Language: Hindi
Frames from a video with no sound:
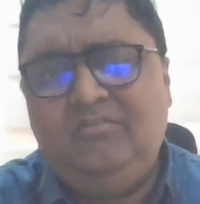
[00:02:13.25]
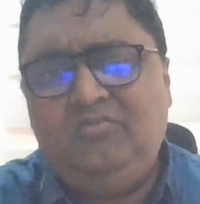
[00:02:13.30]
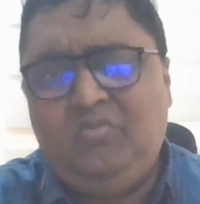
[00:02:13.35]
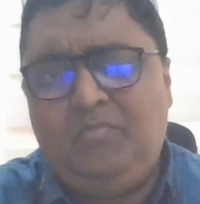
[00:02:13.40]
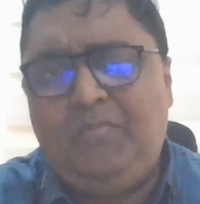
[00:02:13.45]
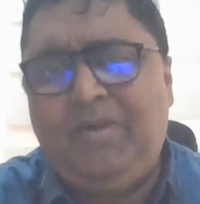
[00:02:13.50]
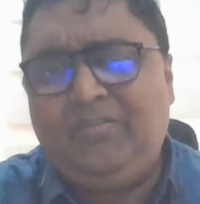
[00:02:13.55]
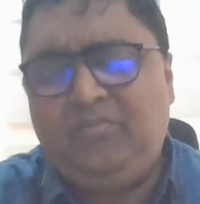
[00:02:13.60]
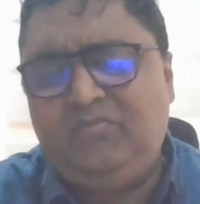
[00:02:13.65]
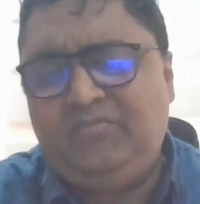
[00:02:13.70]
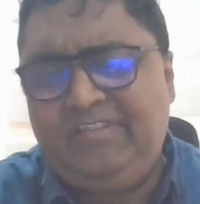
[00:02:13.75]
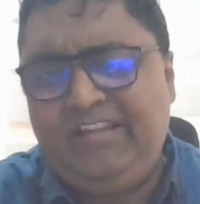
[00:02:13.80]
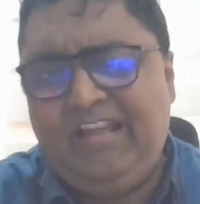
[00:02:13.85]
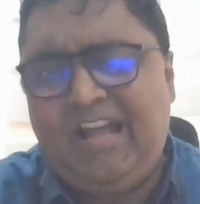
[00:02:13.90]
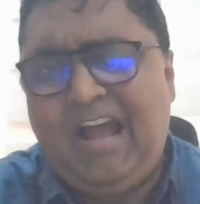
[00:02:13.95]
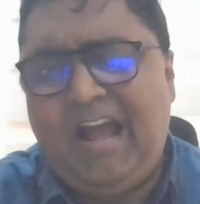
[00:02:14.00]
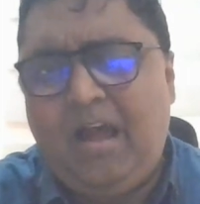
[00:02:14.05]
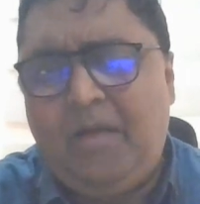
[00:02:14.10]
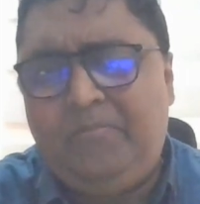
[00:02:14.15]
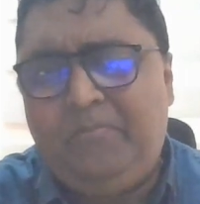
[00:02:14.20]
जो बातों से
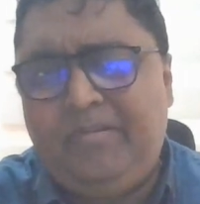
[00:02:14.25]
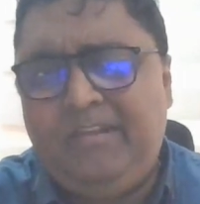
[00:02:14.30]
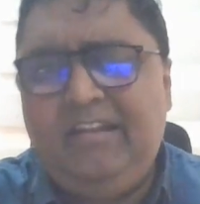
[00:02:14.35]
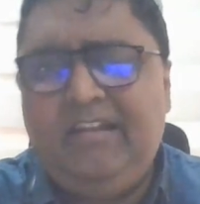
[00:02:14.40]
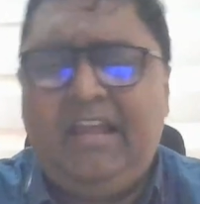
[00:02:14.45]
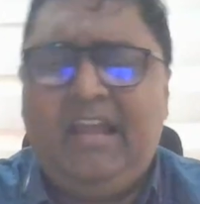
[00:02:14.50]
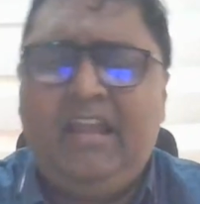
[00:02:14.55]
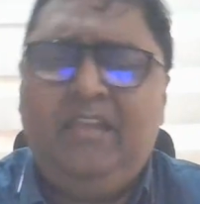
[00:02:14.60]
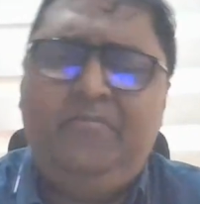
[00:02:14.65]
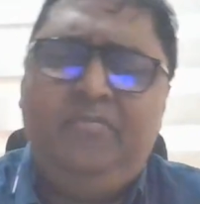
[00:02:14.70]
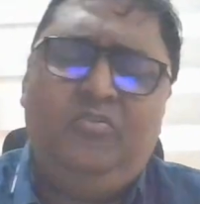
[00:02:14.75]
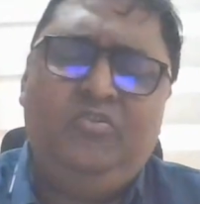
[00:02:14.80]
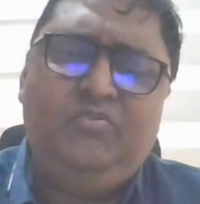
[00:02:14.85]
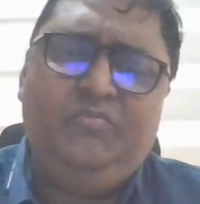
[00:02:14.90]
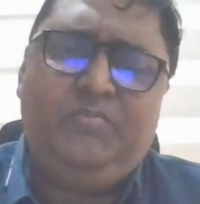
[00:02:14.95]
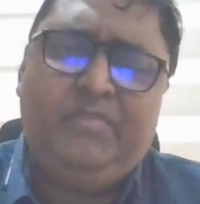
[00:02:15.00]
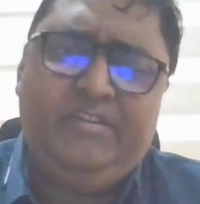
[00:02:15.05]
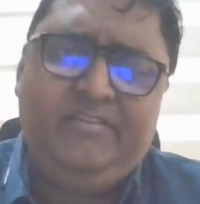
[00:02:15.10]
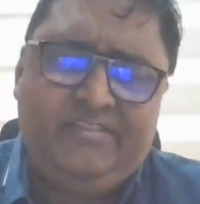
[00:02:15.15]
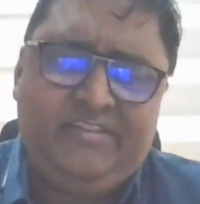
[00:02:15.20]
आपकी लाइफ में कुछ
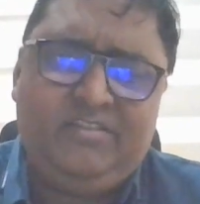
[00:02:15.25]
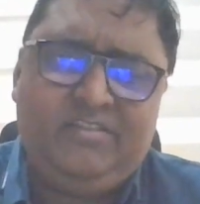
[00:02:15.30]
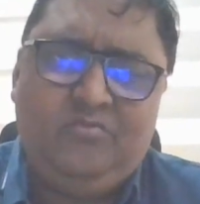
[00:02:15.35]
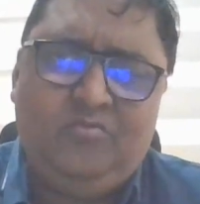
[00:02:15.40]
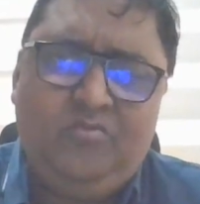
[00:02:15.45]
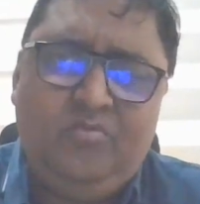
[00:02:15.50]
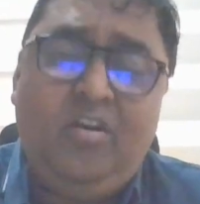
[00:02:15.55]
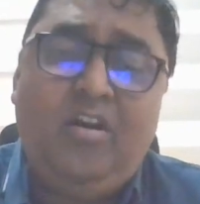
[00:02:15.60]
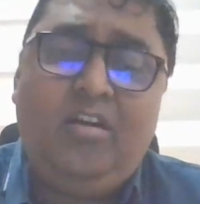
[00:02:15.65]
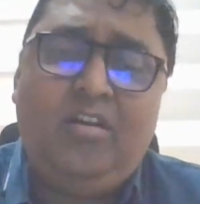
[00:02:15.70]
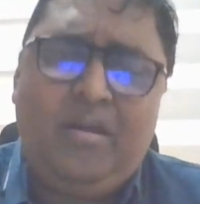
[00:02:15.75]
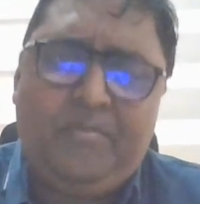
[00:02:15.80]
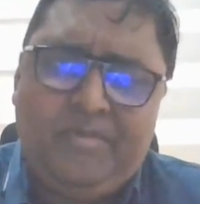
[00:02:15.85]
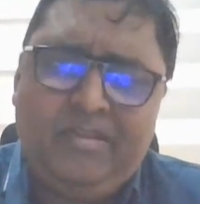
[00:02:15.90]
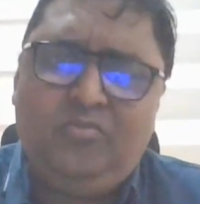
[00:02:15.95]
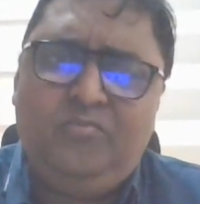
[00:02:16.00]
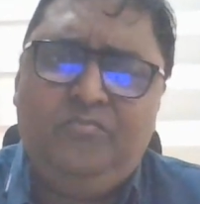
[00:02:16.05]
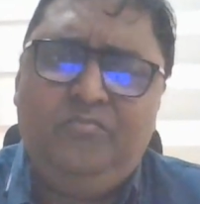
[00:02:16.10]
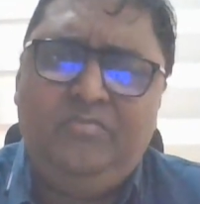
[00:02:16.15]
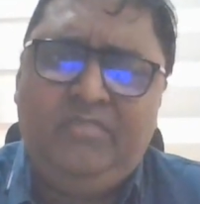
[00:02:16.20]
परिवर्तन हो और
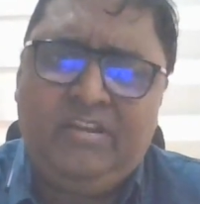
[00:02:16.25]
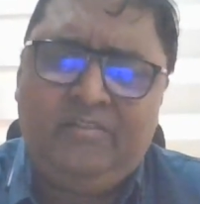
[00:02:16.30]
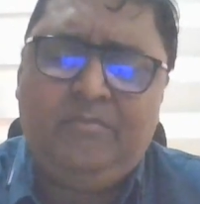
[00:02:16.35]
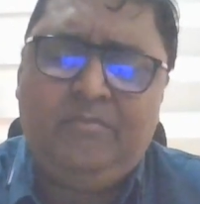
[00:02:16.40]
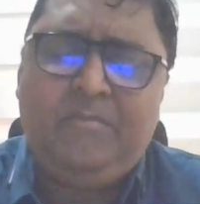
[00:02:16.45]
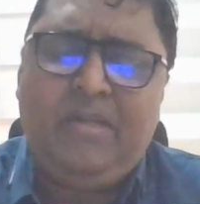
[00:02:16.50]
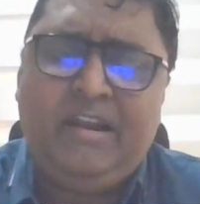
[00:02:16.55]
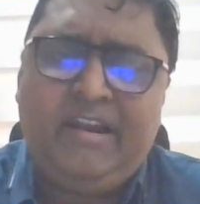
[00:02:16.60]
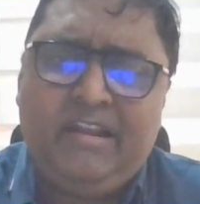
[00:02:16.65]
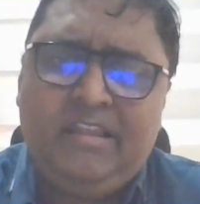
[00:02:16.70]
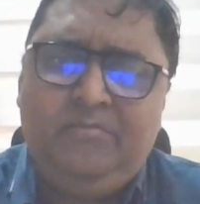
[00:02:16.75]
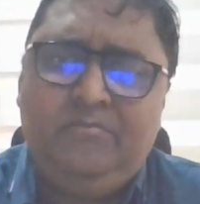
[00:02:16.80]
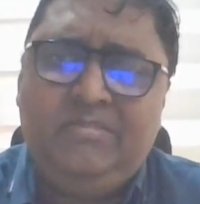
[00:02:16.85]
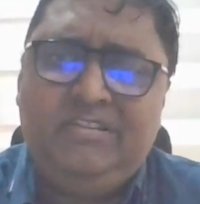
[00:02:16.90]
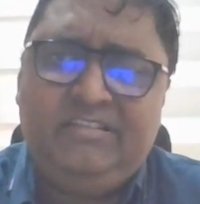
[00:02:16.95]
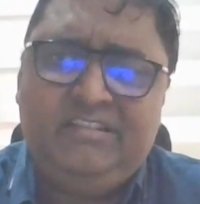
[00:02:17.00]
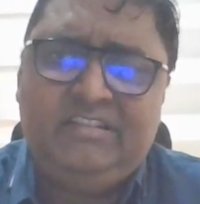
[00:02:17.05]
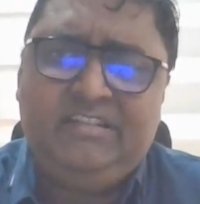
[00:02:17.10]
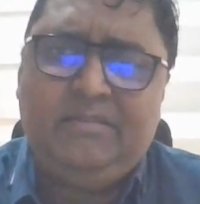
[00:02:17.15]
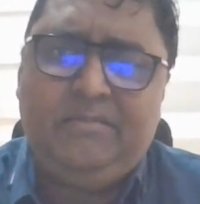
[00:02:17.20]
आपके जो नेटवर्क मार्केटिंग
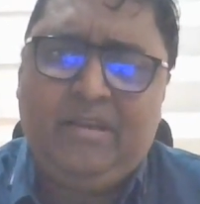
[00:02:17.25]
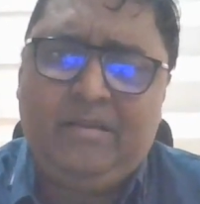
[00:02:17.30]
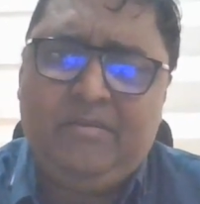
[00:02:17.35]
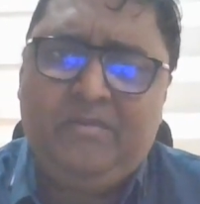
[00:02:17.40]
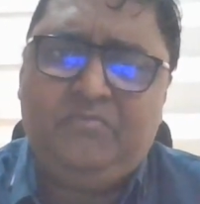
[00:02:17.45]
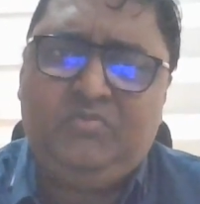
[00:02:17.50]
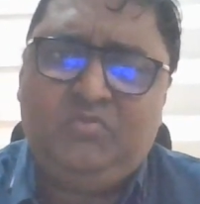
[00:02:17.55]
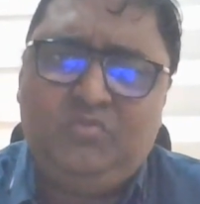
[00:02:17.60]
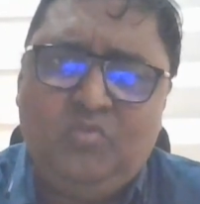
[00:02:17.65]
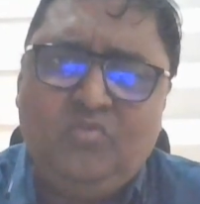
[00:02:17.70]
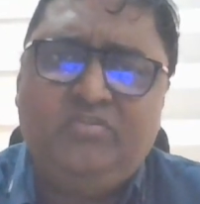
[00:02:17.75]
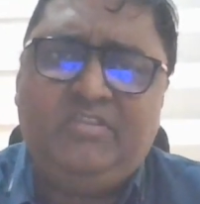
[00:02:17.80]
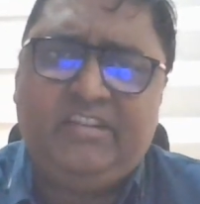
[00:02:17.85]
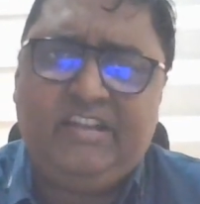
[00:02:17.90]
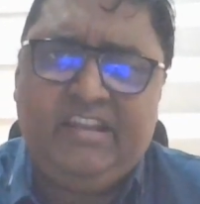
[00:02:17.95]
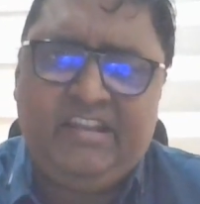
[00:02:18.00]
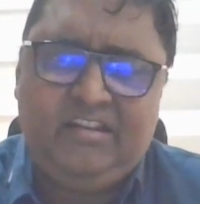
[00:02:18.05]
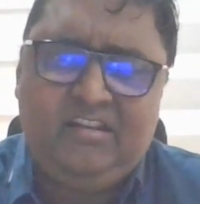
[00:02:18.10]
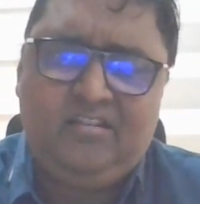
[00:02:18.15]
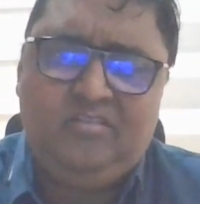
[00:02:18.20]
बिजनेस के बारे में आप सोच
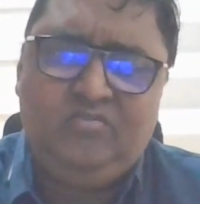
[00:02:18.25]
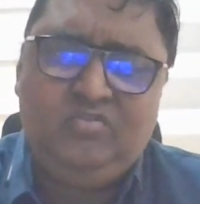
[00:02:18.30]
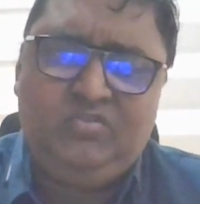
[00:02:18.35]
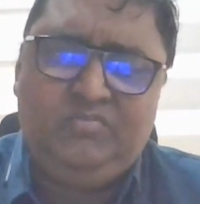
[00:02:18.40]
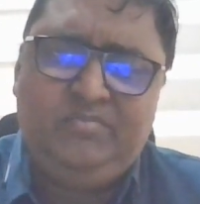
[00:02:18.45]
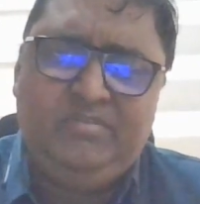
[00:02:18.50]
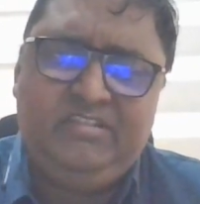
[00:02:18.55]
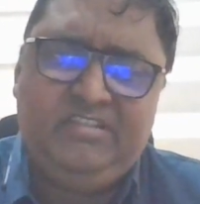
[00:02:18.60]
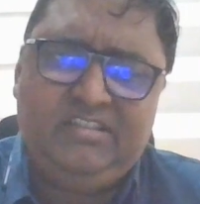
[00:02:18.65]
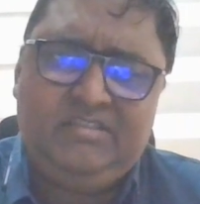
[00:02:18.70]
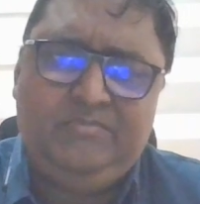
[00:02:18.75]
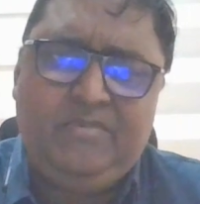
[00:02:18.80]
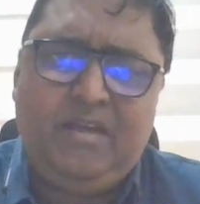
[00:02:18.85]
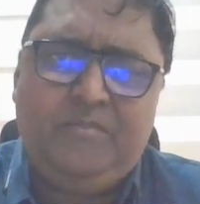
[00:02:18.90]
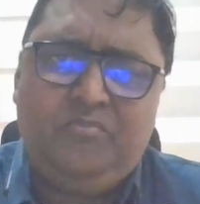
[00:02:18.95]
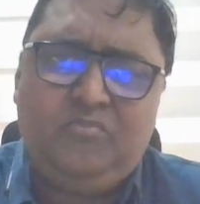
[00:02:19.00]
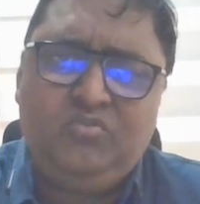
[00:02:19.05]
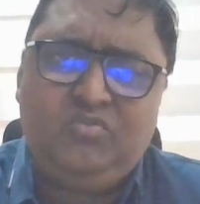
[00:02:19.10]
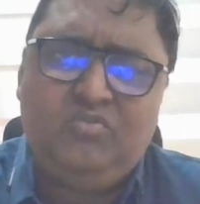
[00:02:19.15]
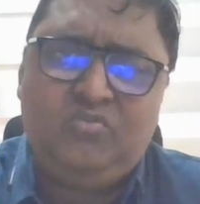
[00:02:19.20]
रहे हैं ना उस बिजनेस में
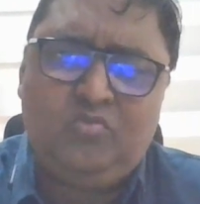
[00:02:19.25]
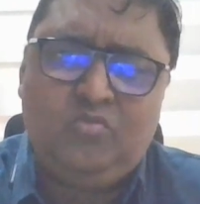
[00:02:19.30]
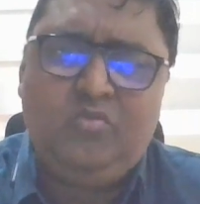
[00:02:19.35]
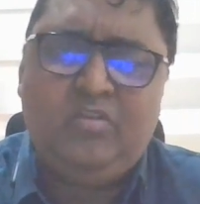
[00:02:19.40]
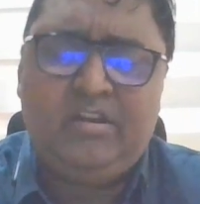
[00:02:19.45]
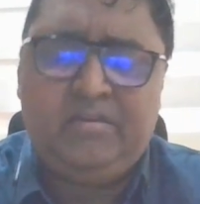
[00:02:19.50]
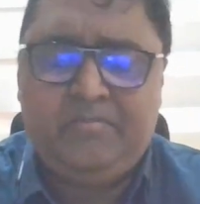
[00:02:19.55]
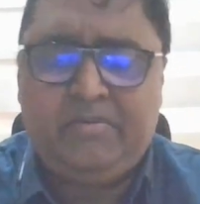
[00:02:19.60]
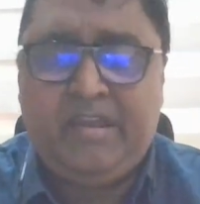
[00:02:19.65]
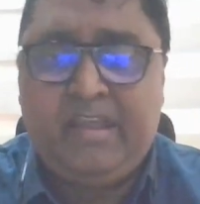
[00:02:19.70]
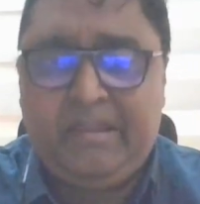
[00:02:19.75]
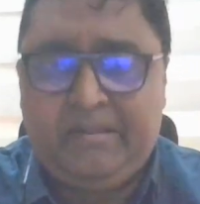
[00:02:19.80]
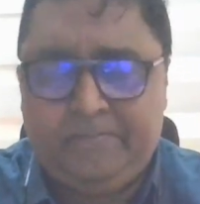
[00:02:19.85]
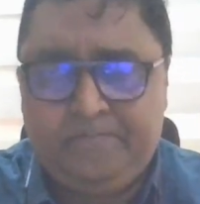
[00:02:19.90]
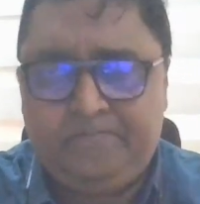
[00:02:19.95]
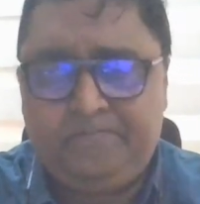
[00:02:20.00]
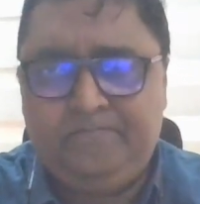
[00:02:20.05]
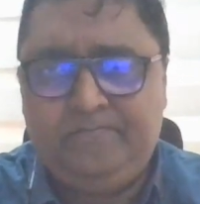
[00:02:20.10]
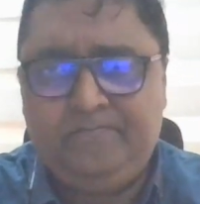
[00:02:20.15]
आप कुछ ग्रो कर पाए